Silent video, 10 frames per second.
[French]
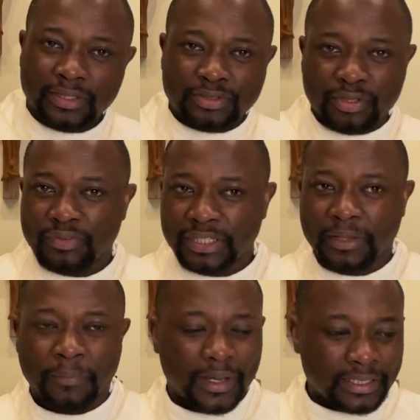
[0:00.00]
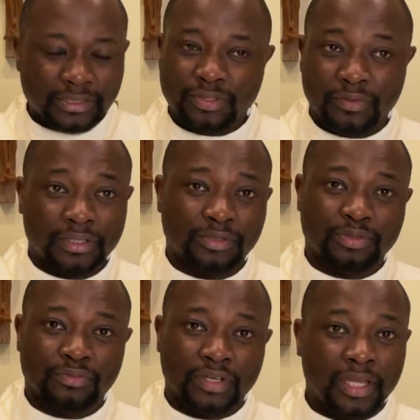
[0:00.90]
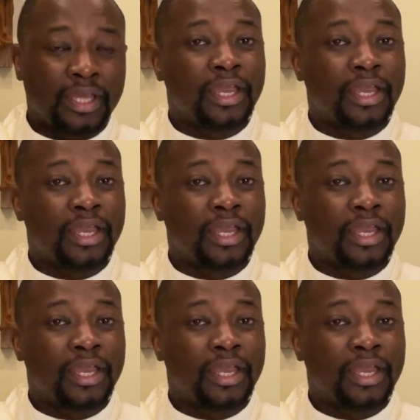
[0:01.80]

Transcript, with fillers: Dieu va t'épargner. Dieu va te sauver.